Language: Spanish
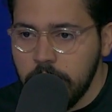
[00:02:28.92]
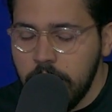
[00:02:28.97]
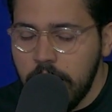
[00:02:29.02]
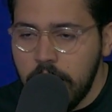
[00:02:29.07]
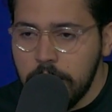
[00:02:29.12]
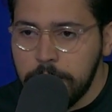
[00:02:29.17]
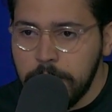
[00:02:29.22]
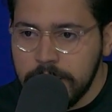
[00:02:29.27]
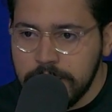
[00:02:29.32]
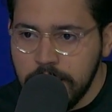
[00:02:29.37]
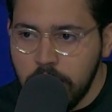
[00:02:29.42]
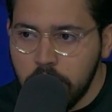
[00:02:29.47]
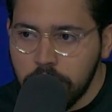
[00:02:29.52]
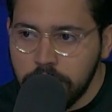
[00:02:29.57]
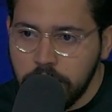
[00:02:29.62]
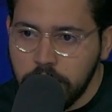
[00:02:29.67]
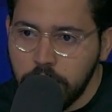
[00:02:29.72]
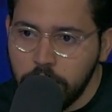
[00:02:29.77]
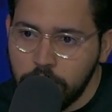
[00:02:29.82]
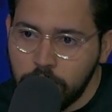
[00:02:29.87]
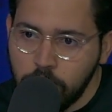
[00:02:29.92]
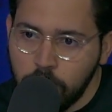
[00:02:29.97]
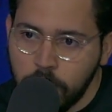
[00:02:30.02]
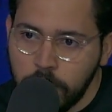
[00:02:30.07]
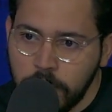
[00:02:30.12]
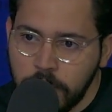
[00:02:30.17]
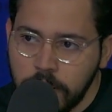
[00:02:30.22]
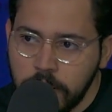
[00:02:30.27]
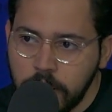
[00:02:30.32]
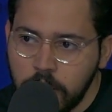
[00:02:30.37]
El pasado 6 de
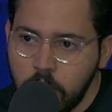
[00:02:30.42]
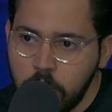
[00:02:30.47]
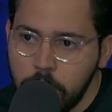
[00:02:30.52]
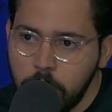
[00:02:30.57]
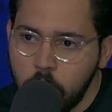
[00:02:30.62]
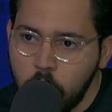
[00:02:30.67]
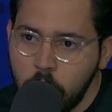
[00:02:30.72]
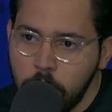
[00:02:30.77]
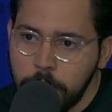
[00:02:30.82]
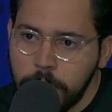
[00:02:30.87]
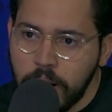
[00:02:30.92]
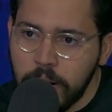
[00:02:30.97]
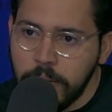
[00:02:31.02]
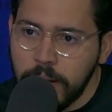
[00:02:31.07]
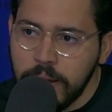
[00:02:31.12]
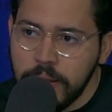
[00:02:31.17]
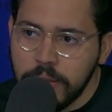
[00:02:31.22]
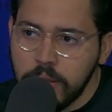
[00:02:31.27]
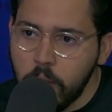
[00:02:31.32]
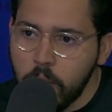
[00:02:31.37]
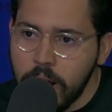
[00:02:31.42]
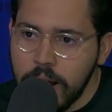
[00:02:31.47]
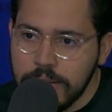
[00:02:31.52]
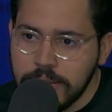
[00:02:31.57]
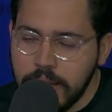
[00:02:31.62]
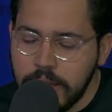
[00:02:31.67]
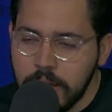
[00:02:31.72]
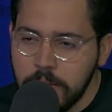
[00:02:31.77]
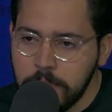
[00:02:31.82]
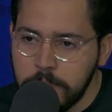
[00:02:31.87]
octubre, como compraventa o
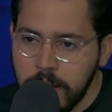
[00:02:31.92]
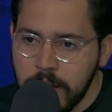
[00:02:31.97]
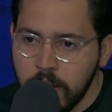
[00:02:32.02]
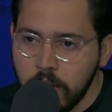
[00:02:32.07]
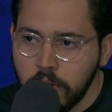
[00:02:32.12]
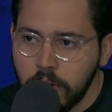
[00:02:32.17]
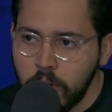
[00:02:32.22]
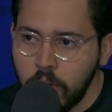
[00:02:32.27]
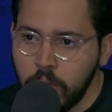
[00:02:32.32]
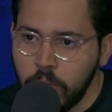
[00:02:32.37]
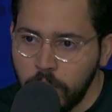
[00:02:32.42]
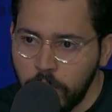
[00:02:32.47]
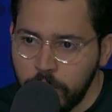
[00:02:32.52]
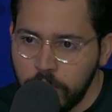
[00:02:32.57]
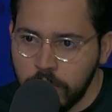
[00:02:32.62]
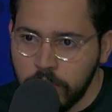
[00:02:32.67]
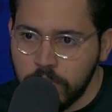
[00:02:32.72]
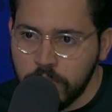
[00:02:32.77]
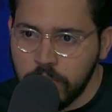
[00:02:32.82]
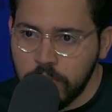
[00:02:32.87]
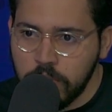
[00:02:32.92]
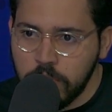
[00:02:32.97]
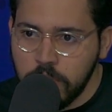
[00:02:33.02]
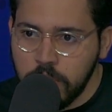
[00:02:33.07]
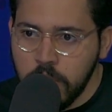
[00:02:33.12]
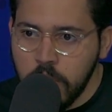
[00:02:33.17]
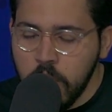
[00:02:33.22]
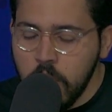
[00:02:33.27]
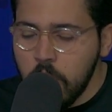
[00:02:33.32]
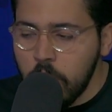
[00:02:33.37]
casa de empeño de los votos,
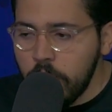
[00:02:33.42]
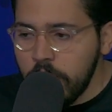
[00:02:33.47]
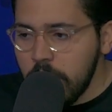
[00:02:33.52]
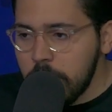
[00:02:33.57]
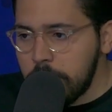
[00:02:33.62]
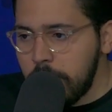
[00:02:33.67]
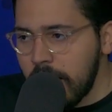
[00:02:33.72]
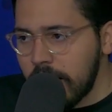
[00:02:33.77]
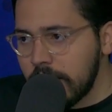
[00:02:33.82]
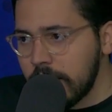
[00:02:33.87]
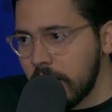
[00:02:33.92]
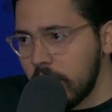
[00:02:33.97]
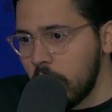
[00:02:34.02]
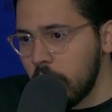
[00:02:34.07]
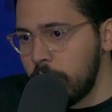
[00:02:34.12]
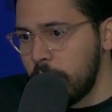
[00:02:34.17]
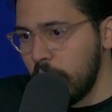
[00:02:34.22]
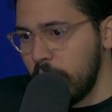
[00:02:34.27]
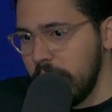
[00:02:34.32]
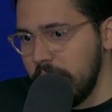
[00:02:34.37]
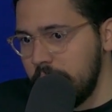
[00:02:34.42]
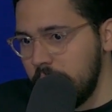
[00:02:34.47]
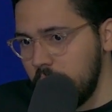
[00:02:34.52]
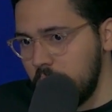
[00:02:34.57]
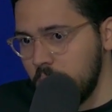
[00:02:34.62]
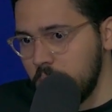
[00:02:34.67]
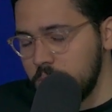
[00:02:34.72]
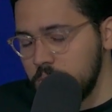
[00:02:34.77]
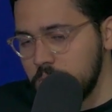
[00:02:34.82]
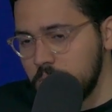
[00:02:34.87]
una parte de los
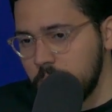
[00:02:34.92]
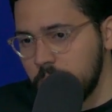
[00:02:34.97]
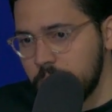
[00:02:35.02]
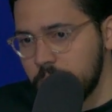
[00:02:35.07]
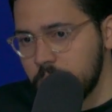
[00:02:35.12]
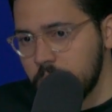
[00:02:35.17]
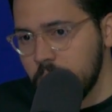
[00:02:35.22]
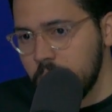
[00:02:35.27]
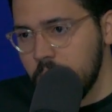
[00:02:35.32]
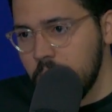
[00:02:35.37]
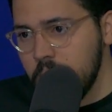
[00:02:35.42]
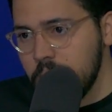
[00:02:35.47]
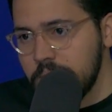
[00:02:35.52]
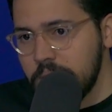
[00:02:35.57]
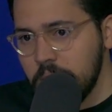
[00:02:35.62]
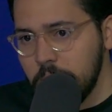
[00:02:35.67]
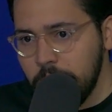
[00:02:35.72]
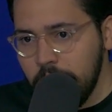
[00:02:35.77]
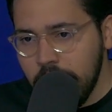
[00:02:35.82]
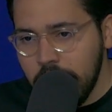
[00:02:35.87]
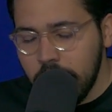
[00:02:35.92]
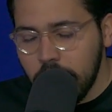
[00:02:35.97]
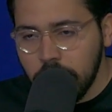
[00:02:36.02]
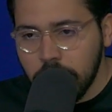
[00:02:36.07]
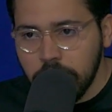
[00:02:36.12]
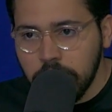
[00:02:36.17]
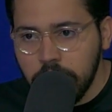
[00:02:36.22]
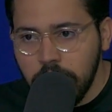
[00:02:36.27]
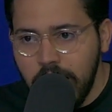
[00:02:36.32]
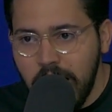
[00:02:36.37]
políticos se
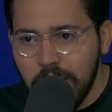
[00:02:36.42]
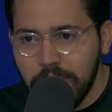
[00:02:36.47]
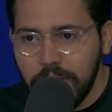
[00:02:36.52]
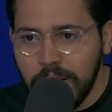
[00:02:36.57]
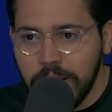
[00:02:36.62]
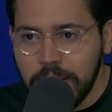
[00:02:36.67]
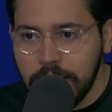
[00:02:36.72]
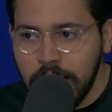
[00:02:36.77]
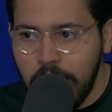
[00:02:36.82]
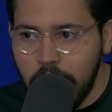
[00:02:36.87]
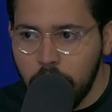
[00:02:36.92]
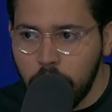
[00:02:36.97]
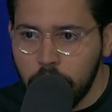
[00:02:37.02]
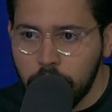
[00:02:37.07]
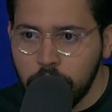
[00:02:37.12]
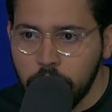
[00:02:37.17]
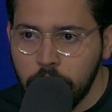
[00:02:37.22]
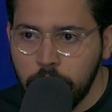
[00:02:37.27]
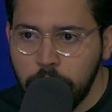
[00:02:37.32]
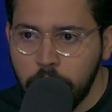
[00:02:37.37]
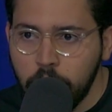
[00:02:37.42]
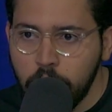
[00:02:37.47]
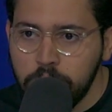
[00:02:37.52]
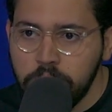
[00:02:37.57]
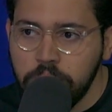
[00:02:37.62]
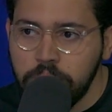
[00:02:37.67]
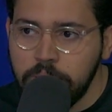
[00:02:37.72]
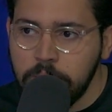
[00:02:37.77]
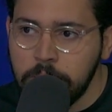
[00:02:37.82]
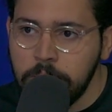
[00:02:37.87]
vieron afectados por un
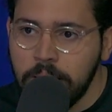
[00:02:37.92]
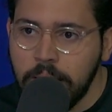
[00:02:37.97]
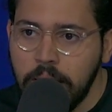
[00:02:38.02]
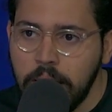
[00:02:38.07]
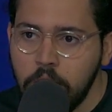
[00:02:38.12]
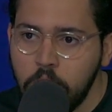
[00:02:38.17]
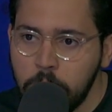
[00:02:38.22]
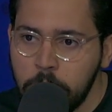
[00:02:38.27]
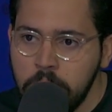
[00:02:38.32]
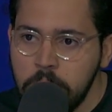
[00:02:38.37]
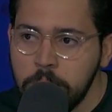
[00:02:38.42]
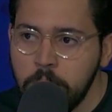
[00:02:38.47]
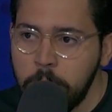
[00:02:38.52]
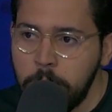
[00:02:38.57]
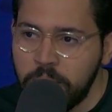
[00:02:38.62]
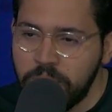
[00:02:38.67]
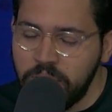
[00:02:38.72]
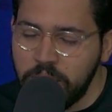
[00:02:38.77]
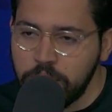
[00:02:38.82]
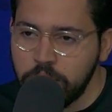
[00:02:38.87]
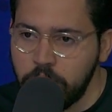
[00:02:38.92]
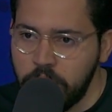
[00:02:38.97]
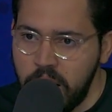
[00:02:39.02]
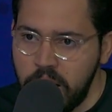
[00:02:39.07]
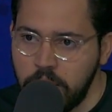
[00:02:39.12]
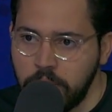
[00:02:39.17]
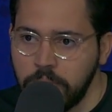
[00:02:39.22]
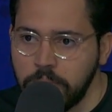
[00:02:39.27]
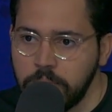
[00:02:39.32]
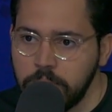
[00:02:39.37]
sistema que ellos mismos
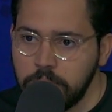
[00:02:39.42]
perfeccionaron.